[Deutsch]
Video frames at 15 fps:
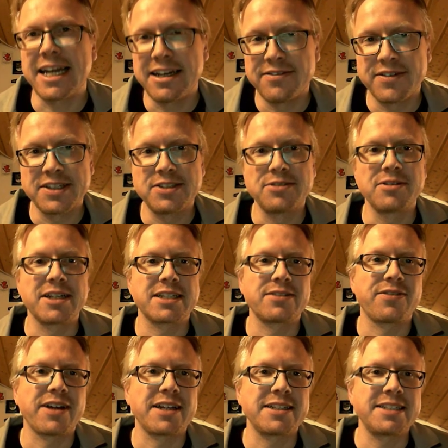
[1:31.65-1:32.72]
kann, wenn es nur das
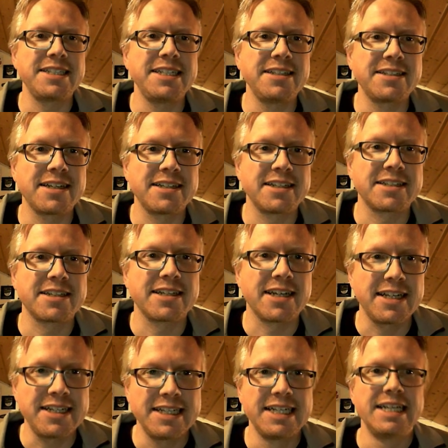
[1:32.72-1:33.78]
Fast Ethernet
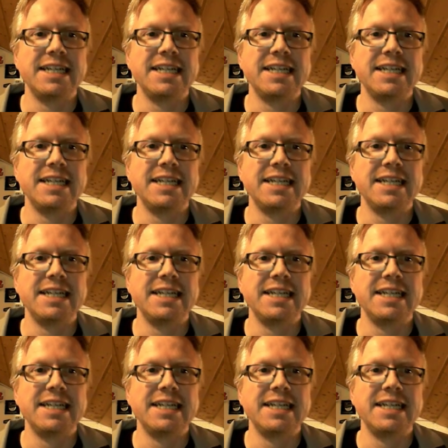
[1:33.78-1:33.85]
kann,